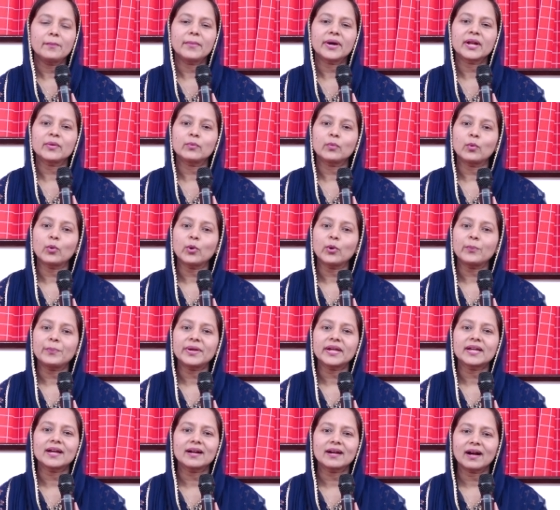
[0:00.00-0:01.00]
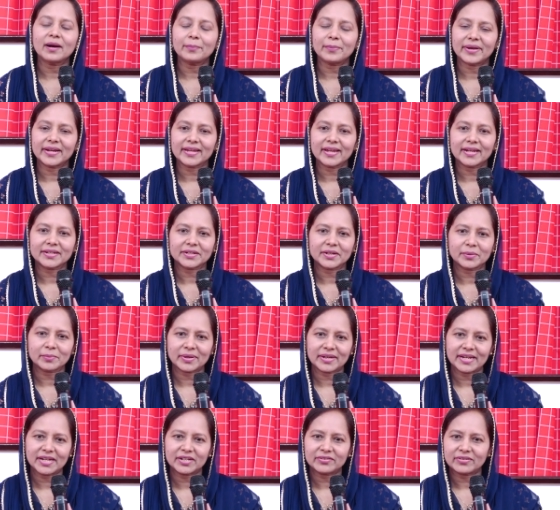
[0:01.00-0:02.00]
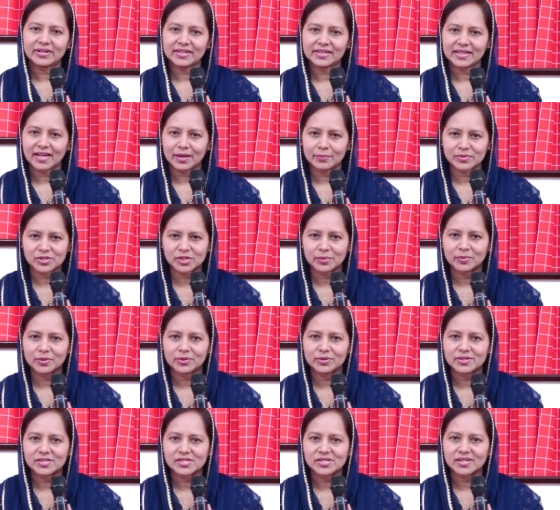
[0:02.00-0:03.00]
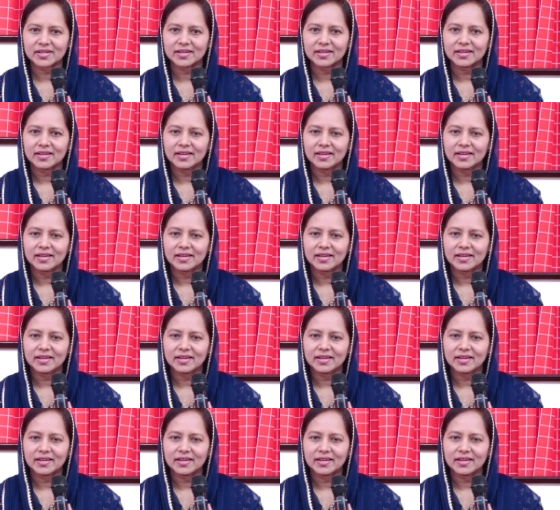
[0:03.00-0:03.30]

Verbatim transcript: మనం ఓపికగా పరిగెట్టడం అనేటువంటి అంశం గురించి